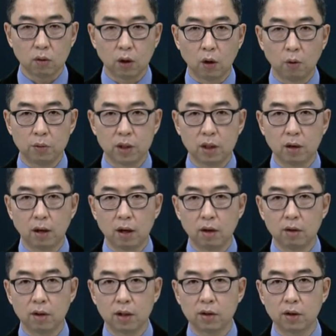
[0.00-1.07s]
네옴시티
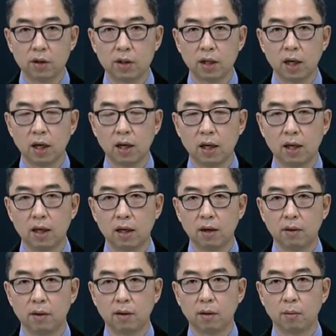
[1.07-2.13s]
관련돼서 이제
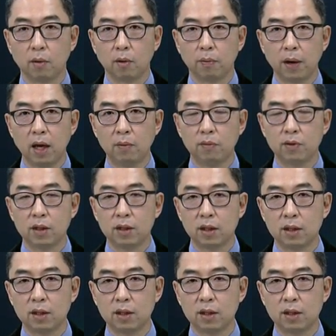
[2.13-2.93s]
이뭐 5G,